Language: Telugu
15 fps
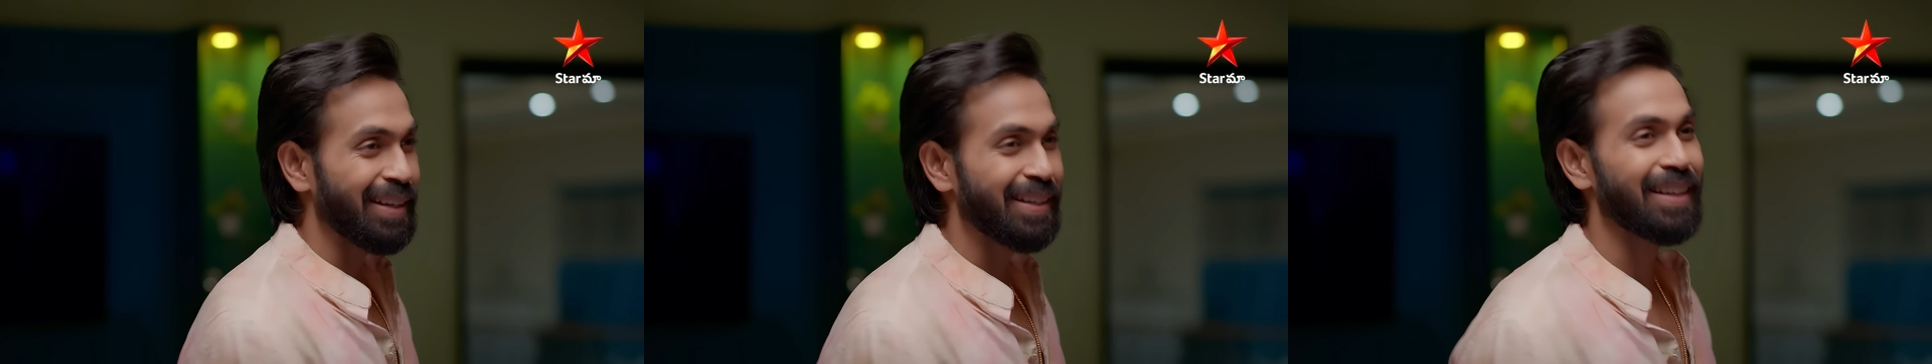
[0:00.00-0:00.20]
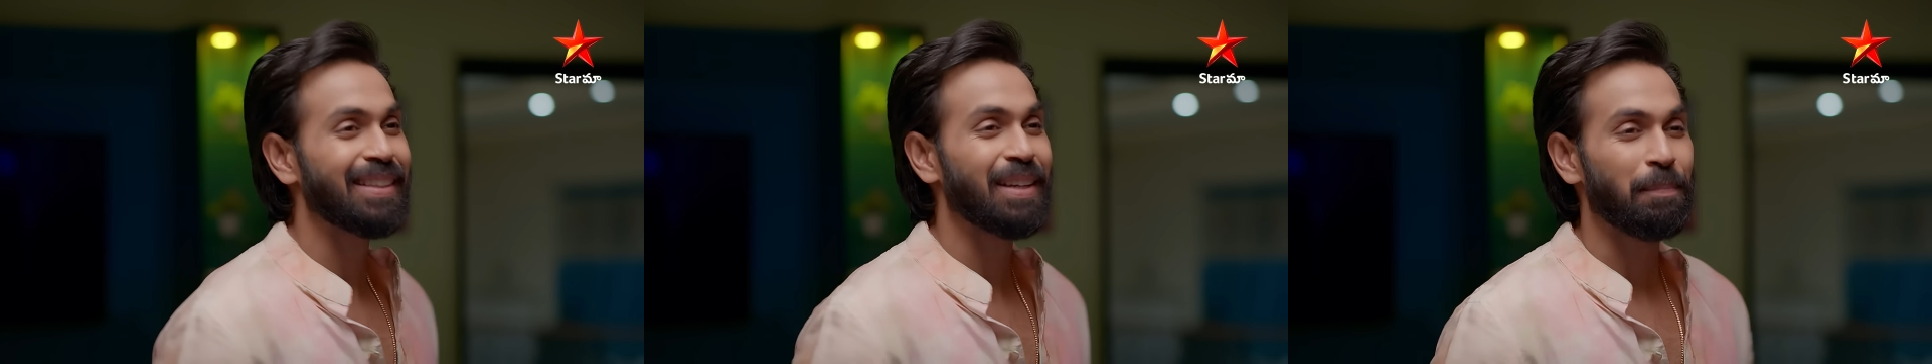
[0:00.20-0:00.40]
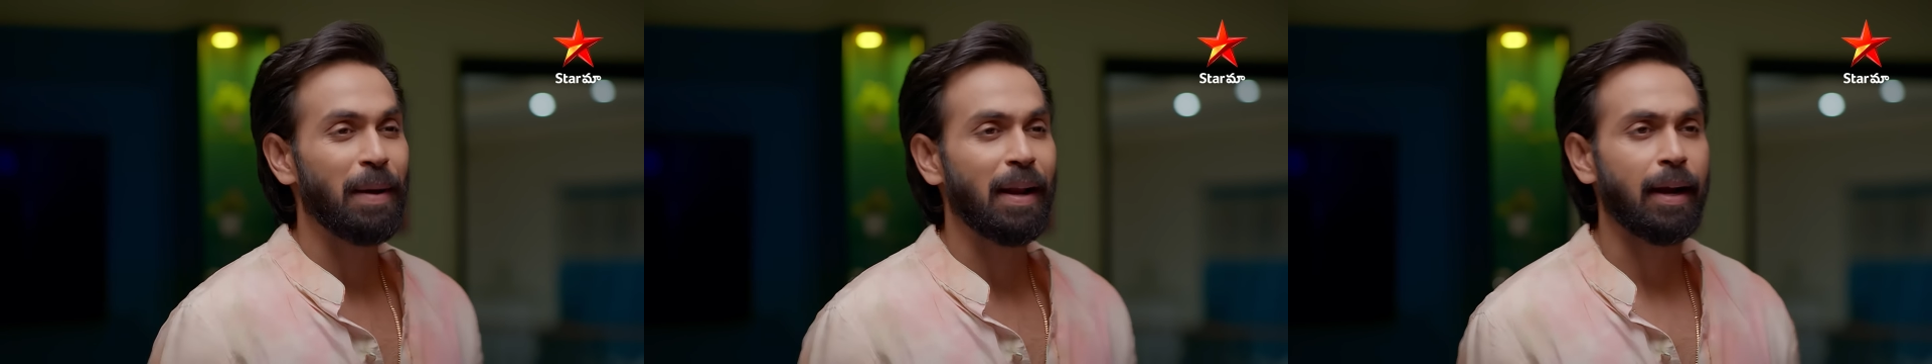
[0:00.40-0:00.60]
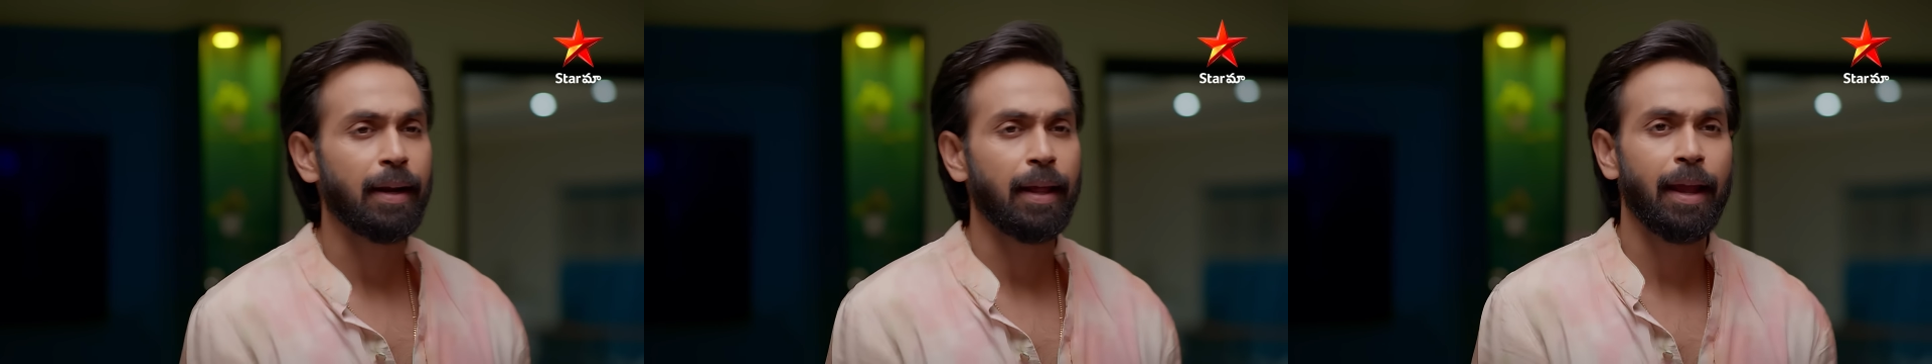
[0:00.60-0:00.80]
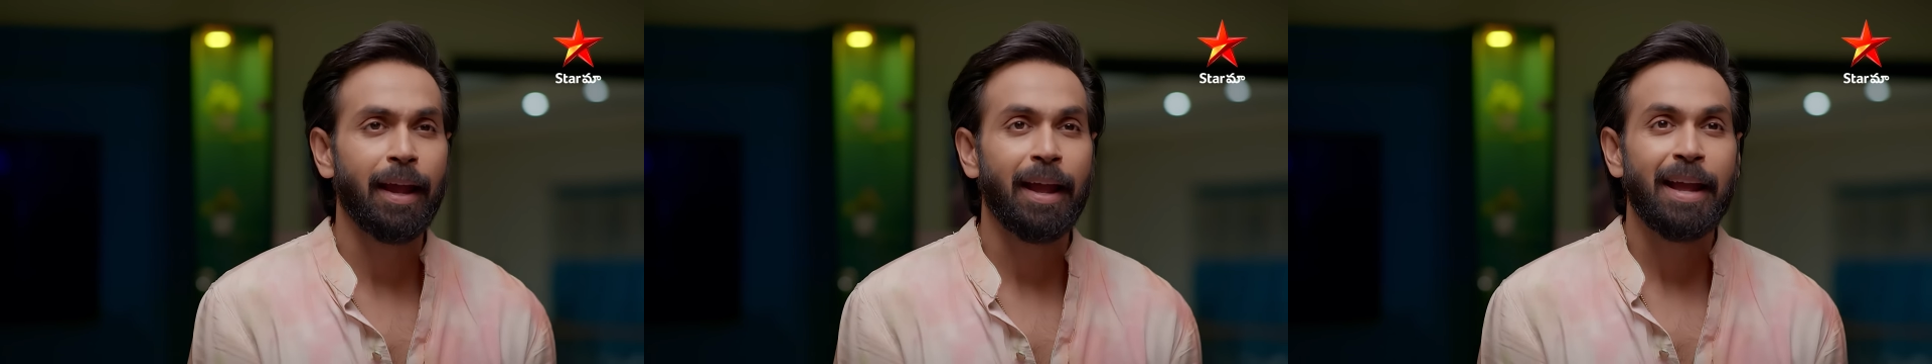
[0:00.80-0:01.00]
నిజం
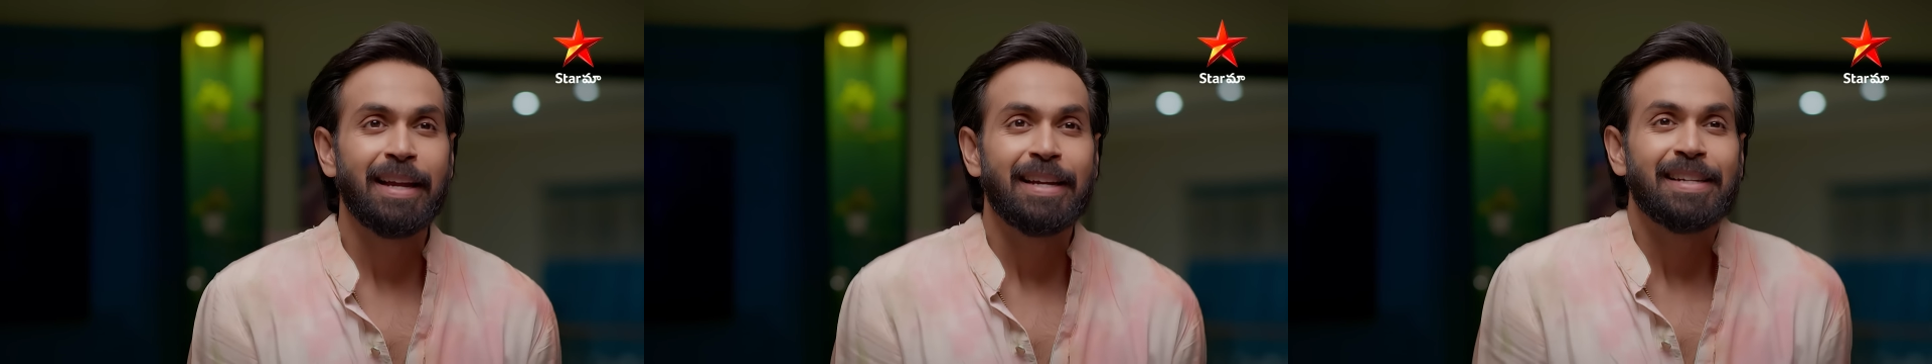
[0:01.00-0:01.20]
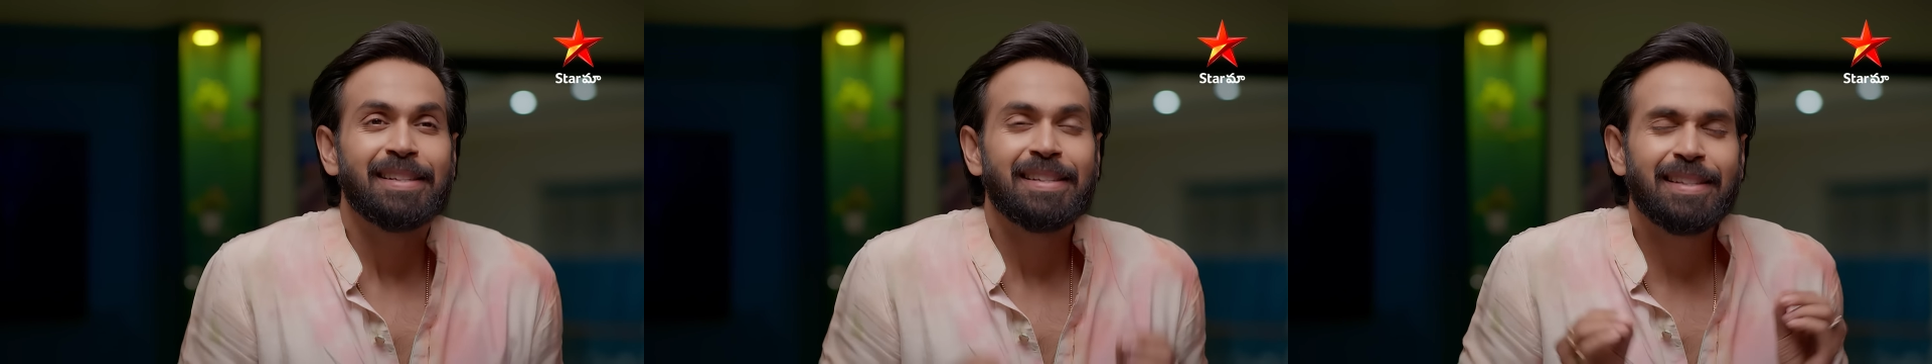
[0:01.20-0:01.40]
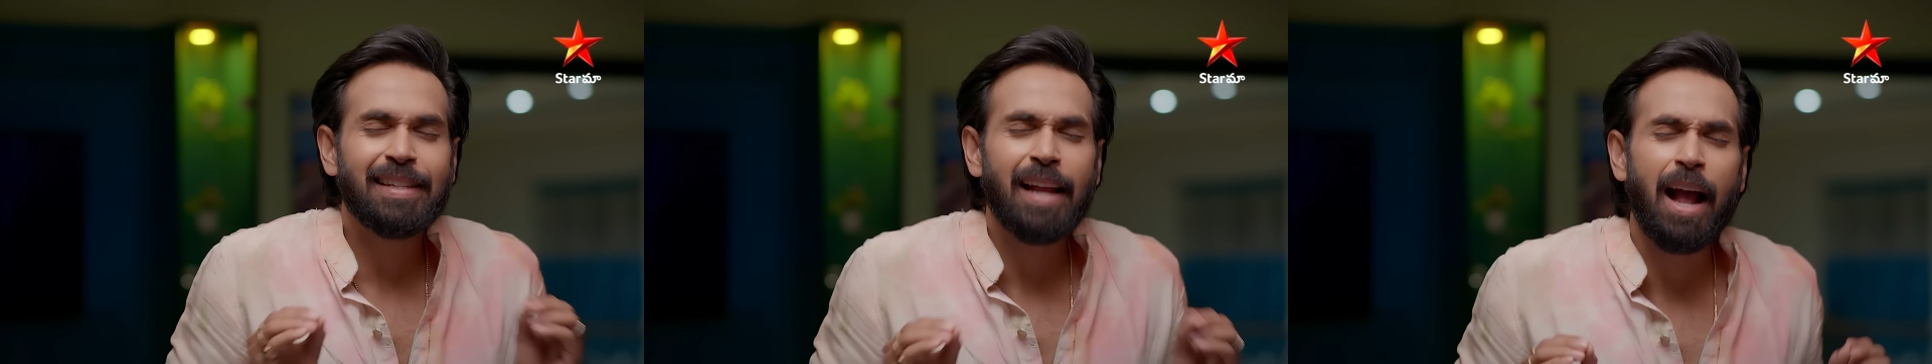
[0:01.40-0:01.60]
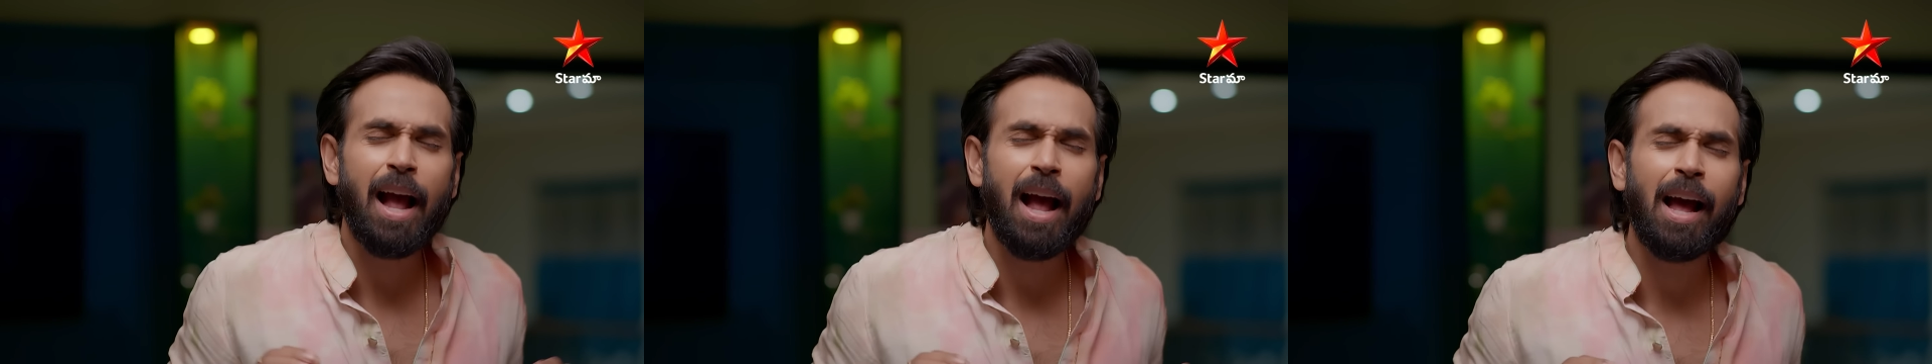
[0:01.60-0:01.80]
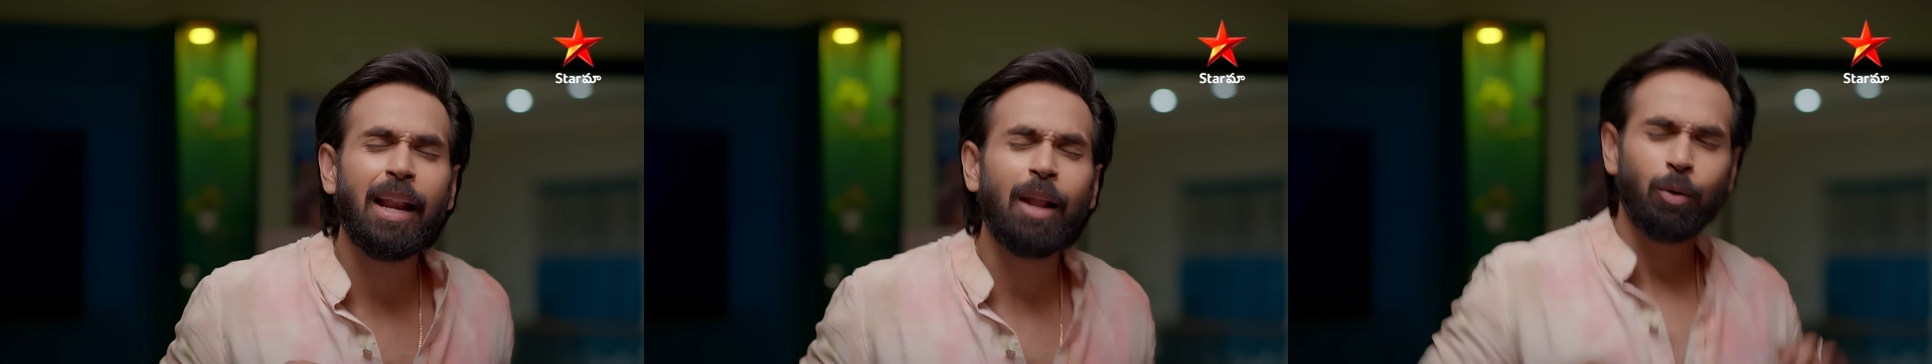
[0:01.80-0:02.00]
చెప్పాలంటే
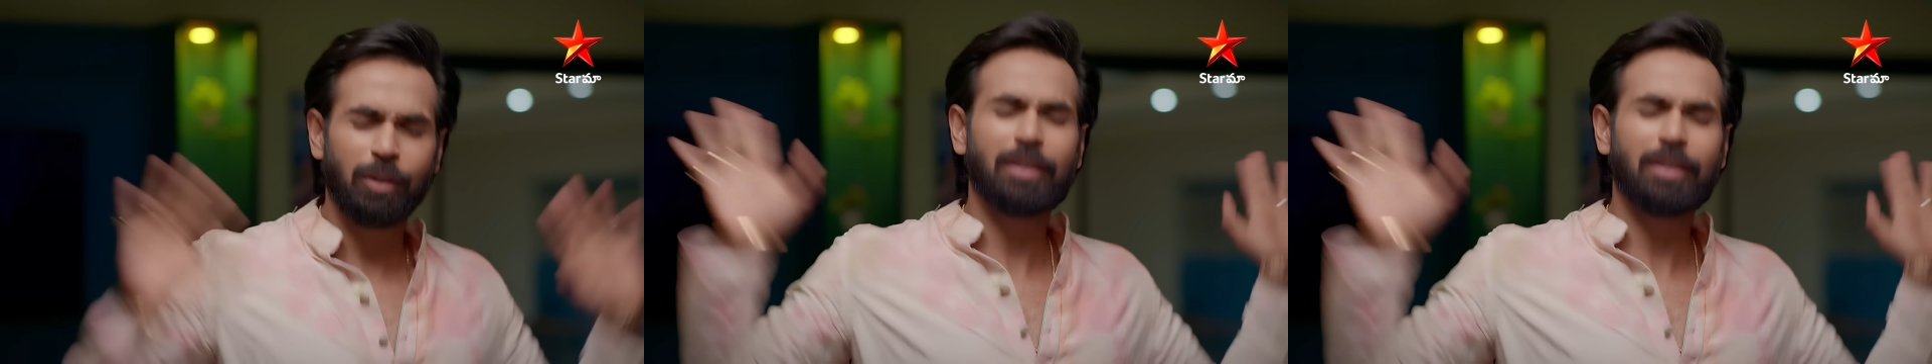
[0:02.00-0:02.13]
చాలా